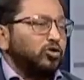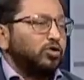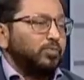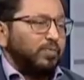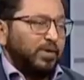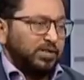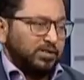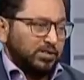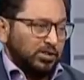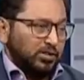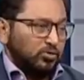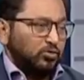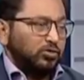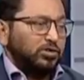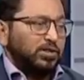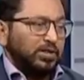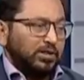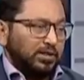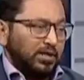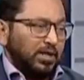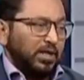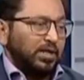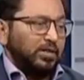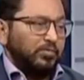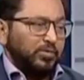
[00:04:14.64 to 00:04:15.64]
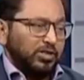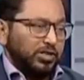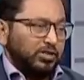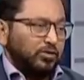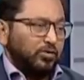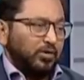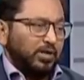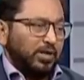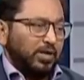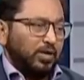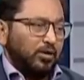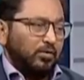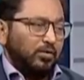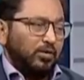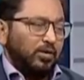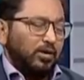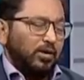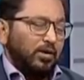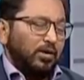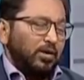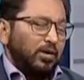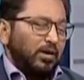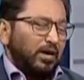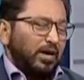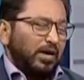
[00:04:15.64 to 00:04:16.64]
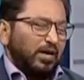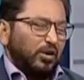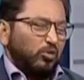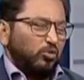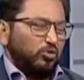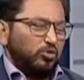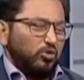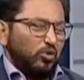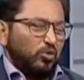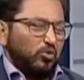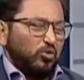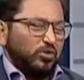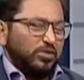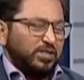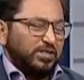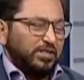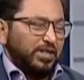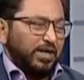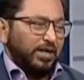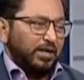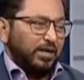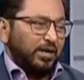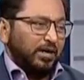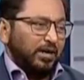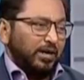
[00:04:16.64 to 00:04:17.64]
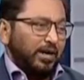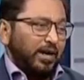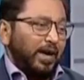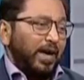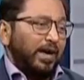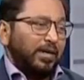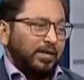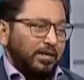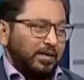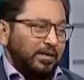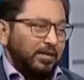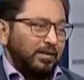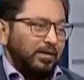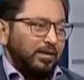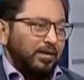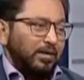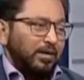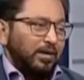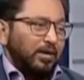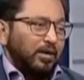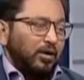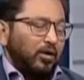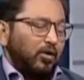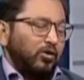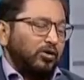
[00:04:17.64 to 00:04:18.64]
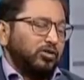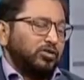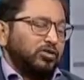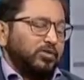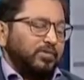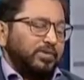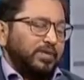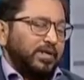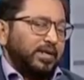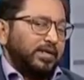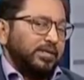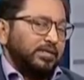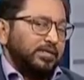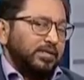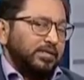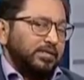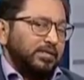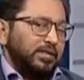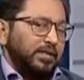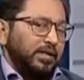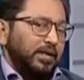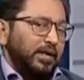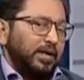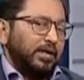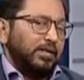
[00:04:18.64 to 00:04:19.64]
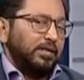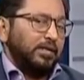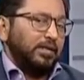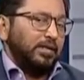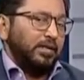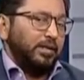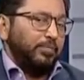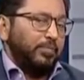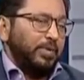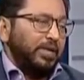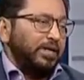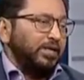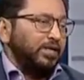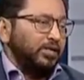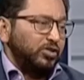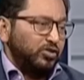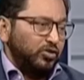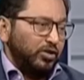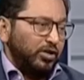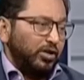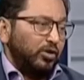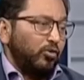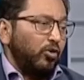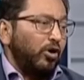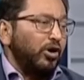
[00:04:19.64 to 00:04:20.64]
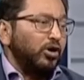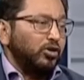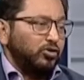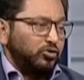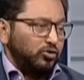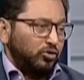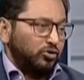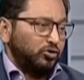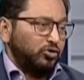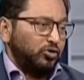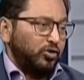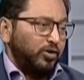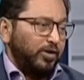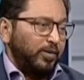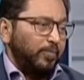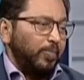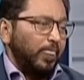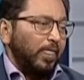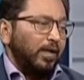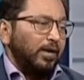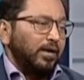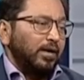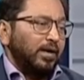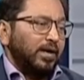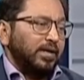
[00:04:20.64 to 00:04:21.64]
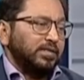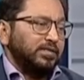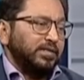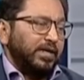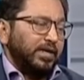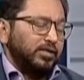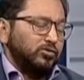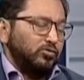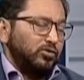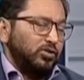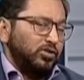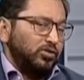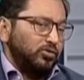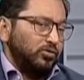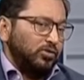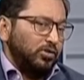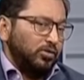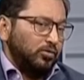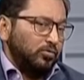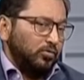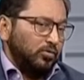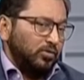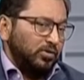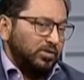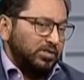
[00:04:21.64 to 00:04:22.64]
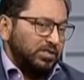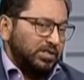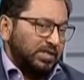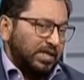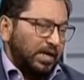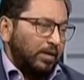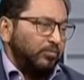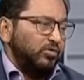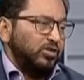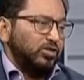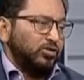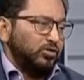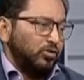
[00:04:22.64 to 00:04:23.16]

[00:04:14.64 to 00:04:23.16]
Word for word: পাচরা তো শীতকালেই বেশি হয় কারণ এরা গোসল করতে চায় না একই অনেক সময় দেখা যায় যে একই লেপের নিচে কয়েকজন সয় হ্যাঁ, কাজে হ্যাঁ, একজনের হ্যাঁ। যদি কোনো স্ক্যাবিস